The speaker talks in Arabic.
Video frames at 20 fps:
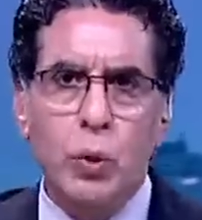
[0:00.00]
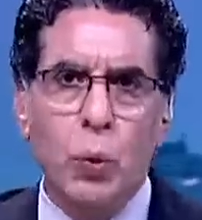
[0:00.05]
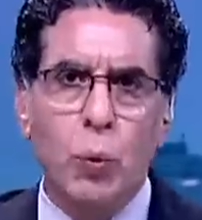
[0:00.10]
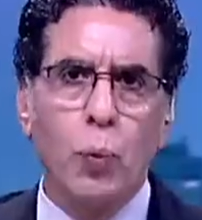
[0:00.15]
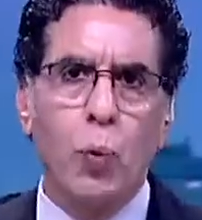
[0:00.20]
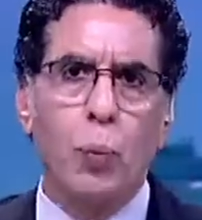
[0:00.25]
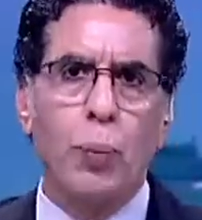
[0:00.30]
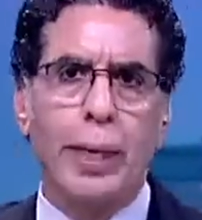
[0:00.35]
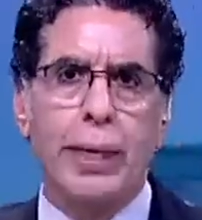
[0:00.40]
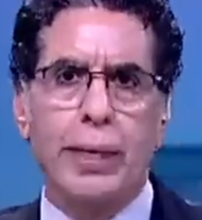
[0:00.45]

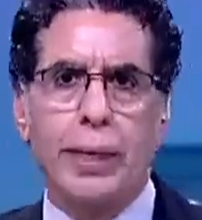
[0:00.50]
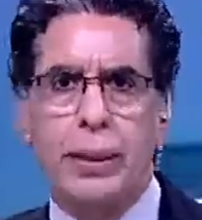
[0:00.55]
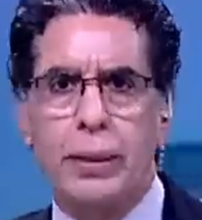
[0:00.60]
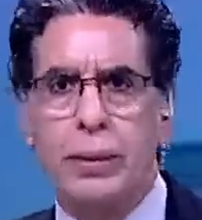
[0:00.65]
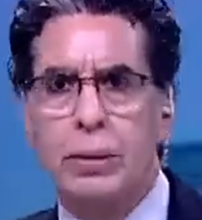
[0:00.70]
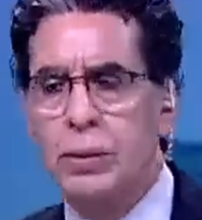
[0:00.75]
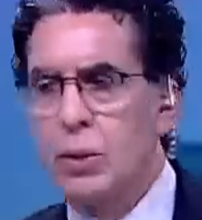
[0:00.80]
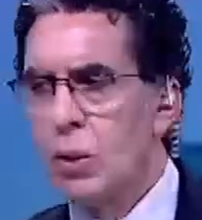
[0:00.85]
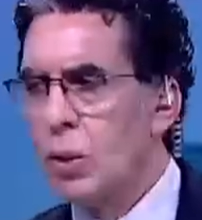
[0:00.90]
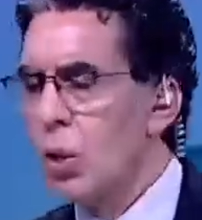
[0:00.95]
همومك
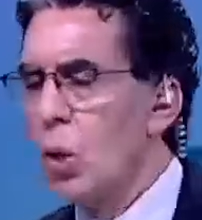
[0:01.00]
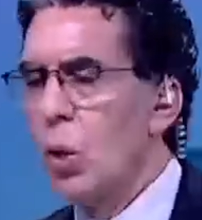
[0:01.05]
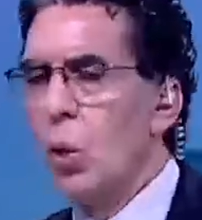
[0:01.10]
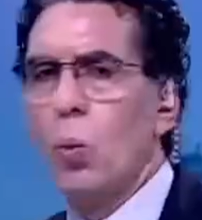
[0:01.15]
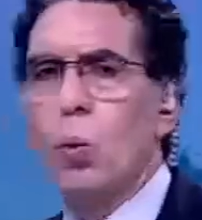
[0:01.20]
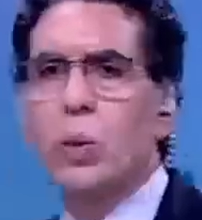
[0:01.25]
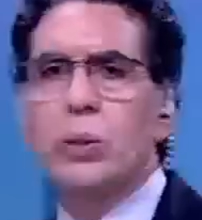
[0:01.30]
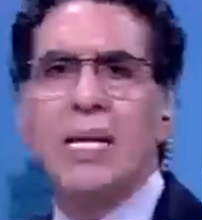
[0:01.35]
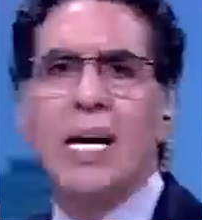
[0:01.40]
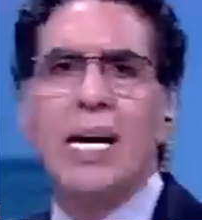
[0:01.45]

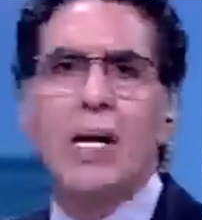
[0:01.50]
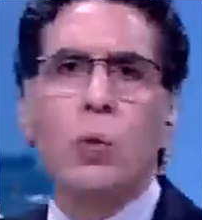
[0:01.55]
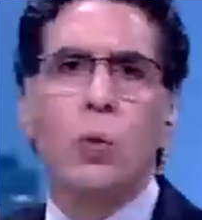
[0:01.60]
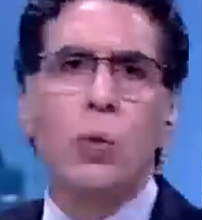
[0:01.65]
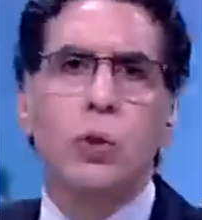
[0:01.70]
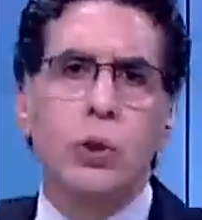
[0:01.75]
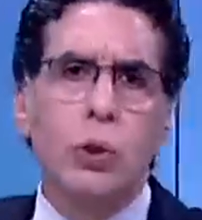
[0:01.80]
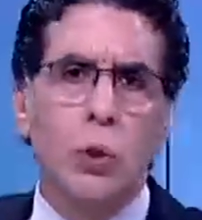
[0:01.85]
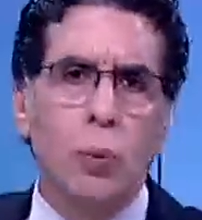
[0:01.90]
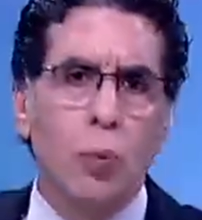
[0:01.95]

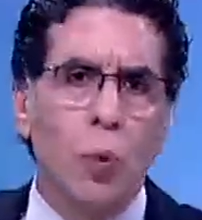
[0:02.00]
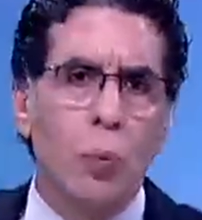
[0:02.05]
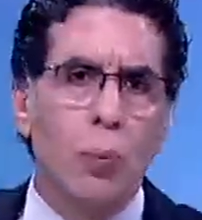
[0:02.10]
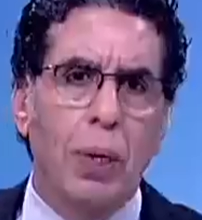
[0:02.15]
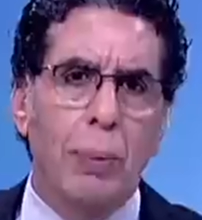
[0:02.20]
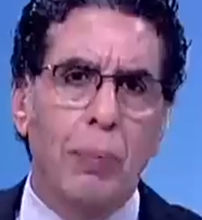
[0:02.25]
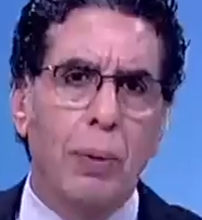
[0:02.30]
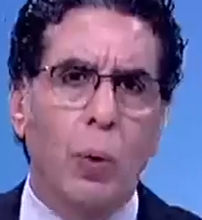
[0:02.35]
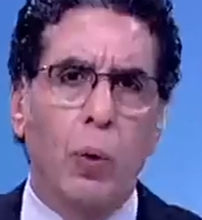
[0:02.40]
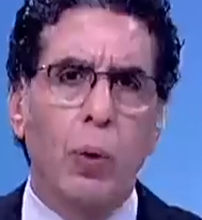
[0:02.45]
وتاكل سمومك
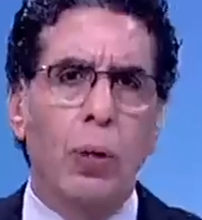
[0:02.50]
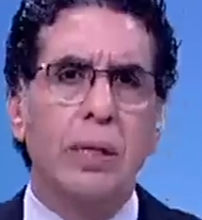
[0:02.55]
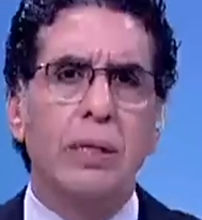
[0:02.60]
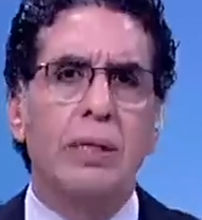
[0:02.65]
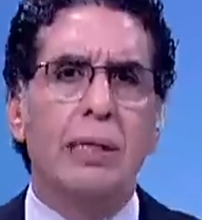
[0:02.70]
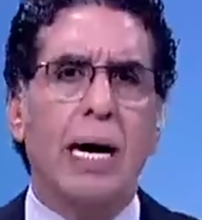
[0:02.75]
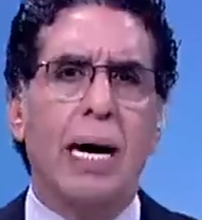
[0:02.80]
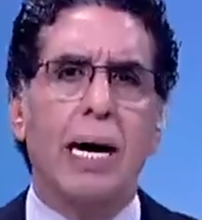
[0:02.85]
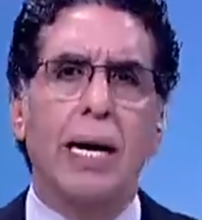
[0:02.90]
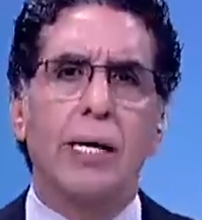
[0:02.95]
بكل
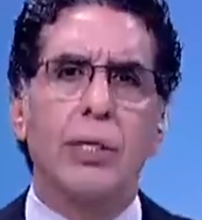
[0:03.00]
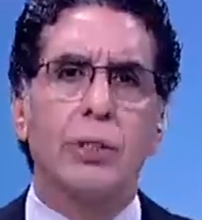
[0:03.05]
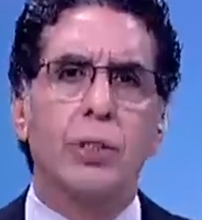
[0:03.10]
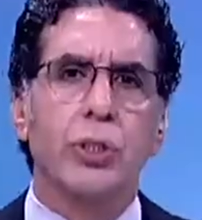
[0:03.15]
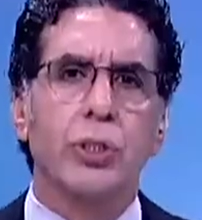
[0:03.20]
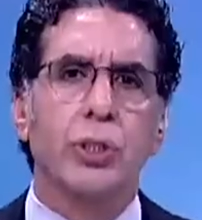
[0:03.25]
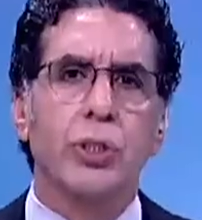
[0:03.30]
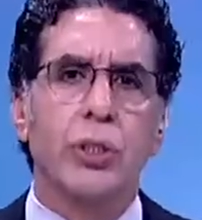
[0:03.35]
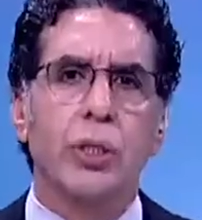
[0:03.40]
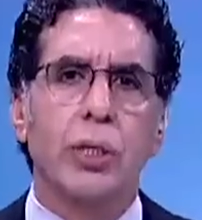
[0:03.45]

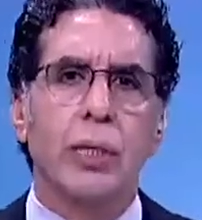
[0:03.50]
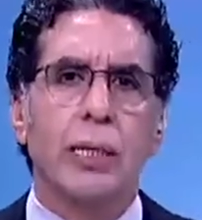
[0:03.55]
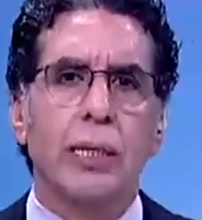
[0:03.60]
انتعاش